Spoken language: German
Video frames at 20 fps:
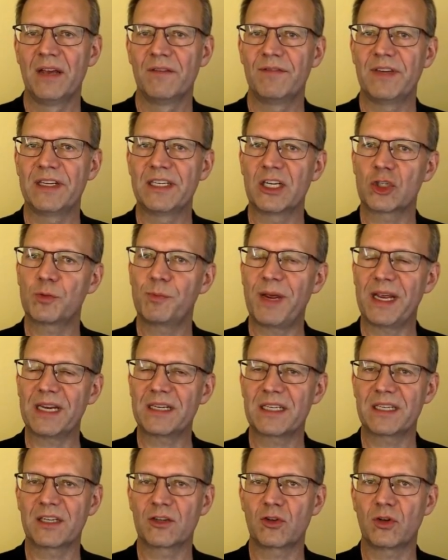Wenn ihr
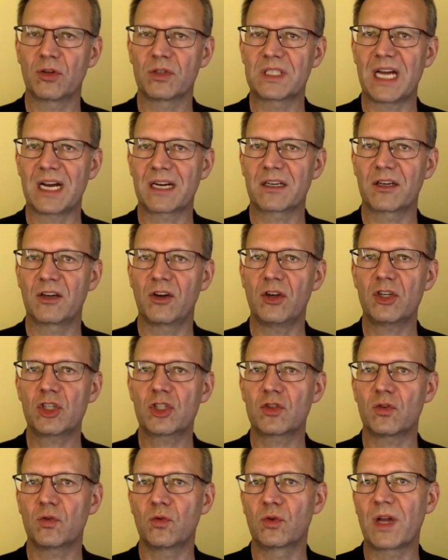später den Kontakt
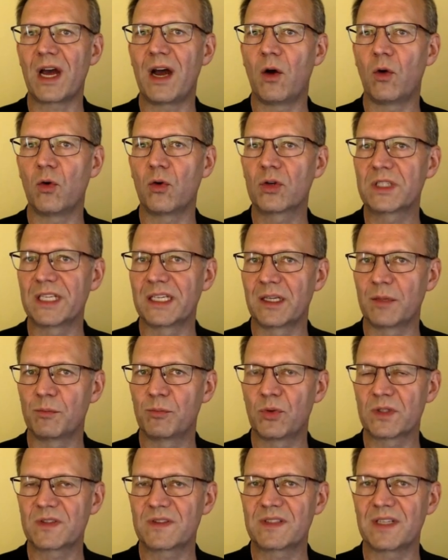löscht oder auch den
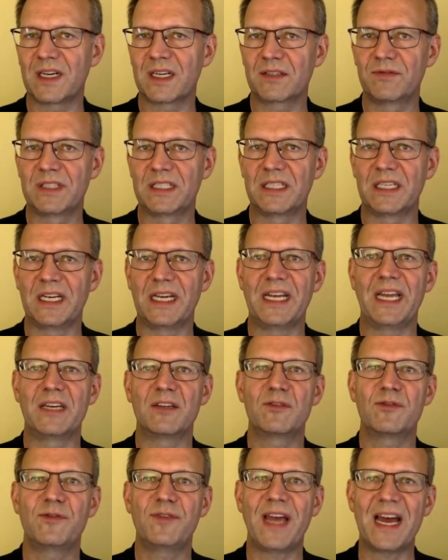Geburtstag wieder
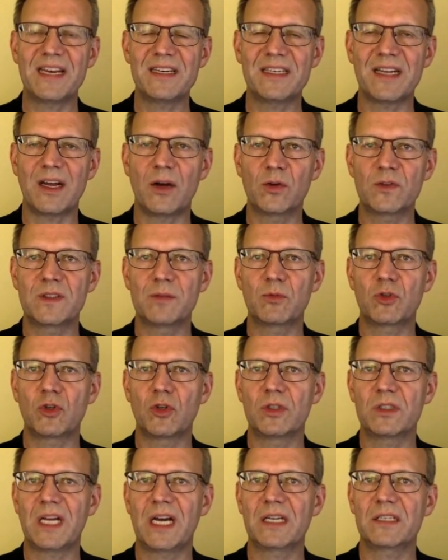entfernt aus dem
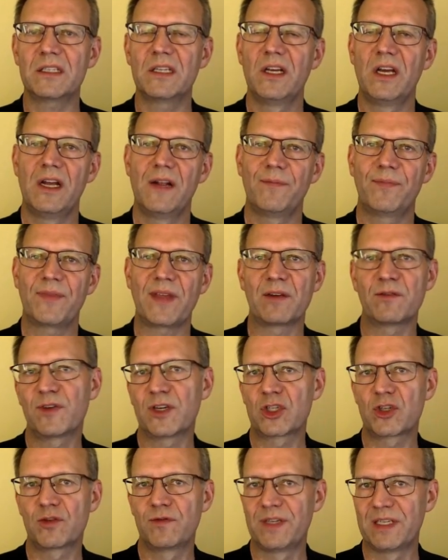Kontakt, dann
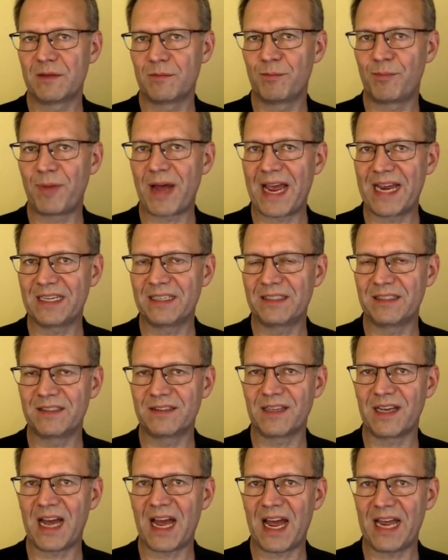verschwinden beide
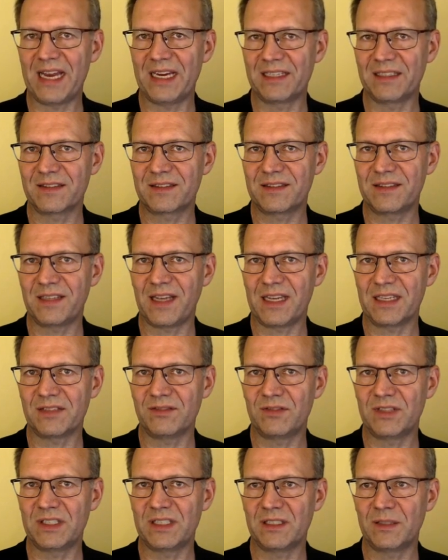dieser
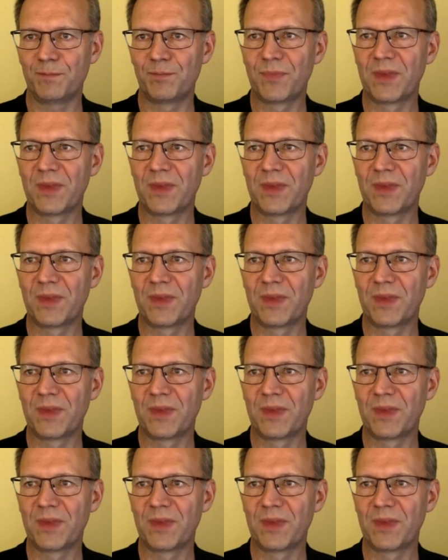Ereignisserien wieder.